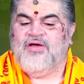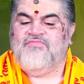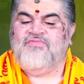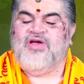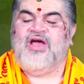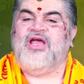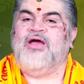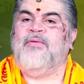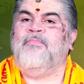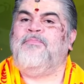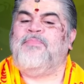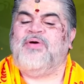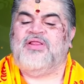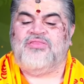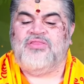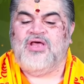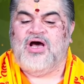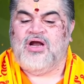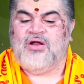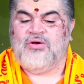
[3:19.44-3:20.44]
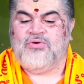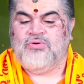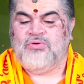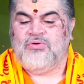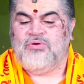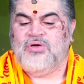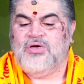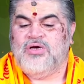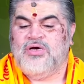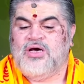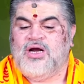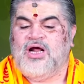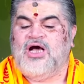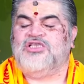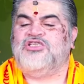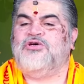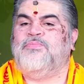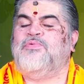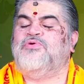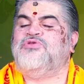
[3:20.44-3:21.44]
వ్యయం పద్నాలుగు
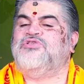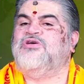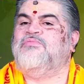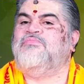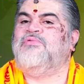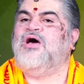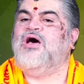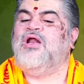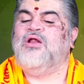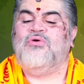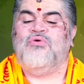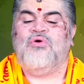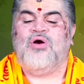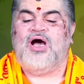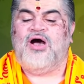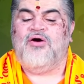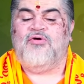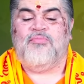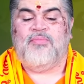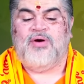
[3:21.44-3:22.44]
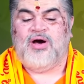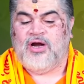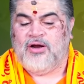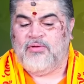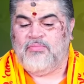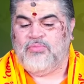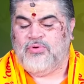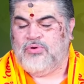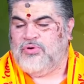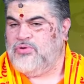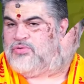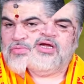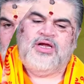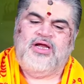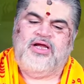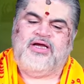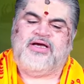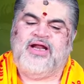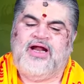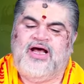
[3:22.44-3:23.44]
రాజపూజ్యం నాలుగు అవమానం మూడు
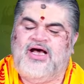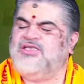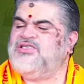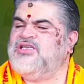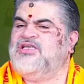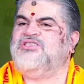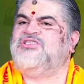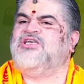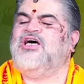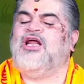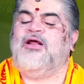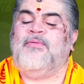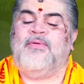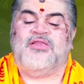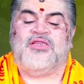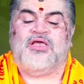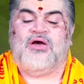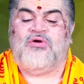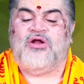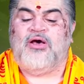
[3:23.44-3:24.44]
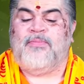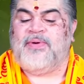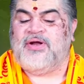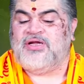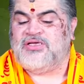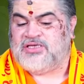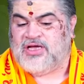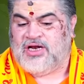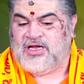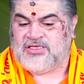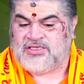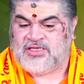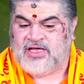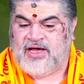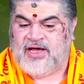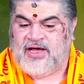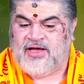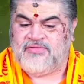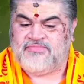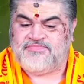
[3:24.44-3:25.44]
ఈ గ్రహ సంచారం అంతా కూడా పరిశీలిస్తే
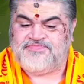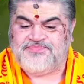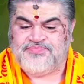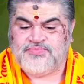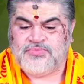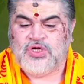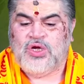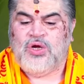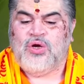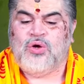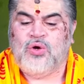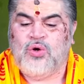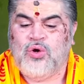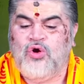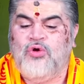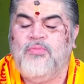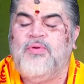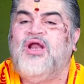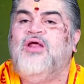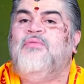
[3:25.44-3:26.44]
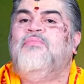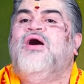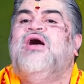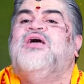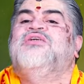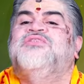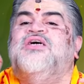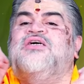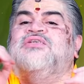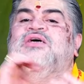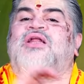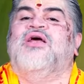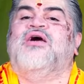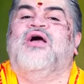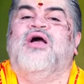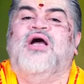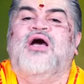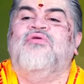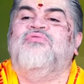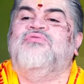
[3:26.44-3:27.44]
గురుబలం
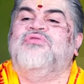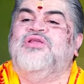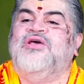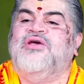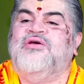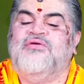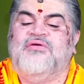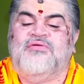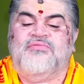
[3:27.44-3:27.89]
ఆశాజనకంగా ఉంది